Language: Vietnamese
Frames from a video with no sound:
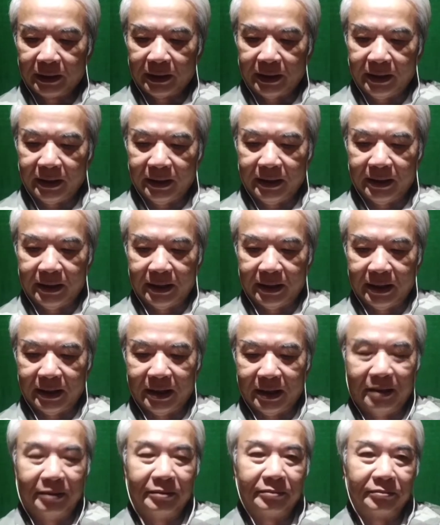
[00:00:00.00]
thì
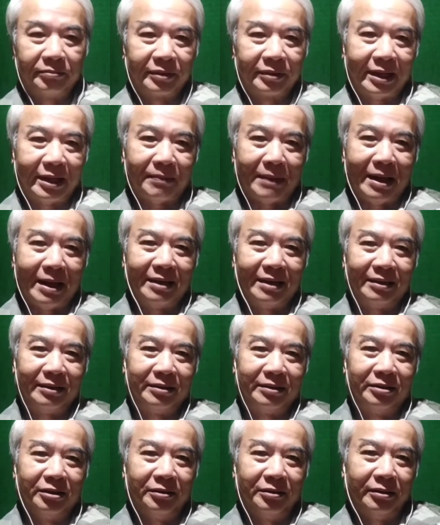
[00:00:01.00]
các bạn
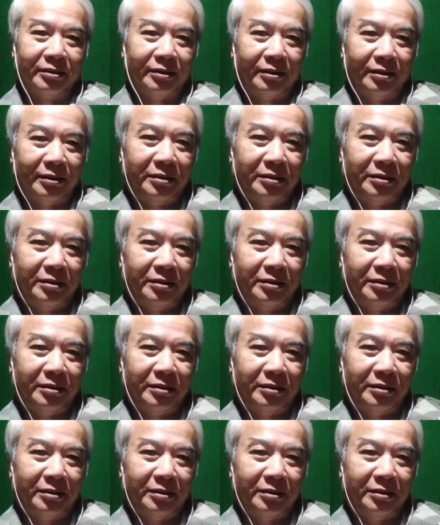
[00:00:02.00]
thừa